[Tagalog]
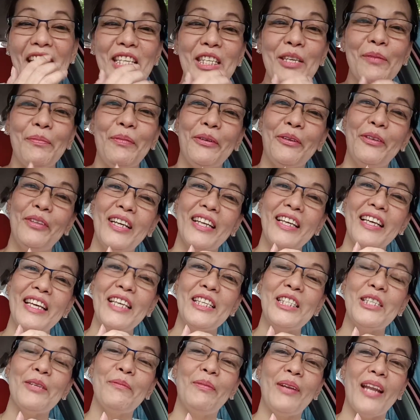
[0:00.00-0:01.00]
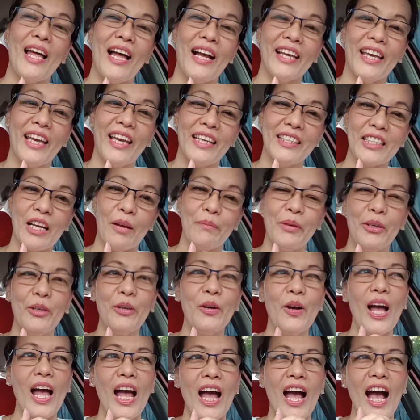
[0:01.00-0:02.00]
isip ako ng isip lagi. Sabi
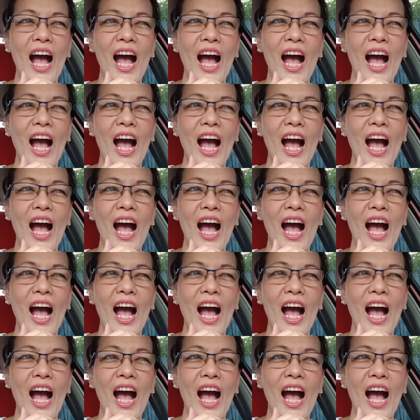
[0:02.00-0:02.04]
ko,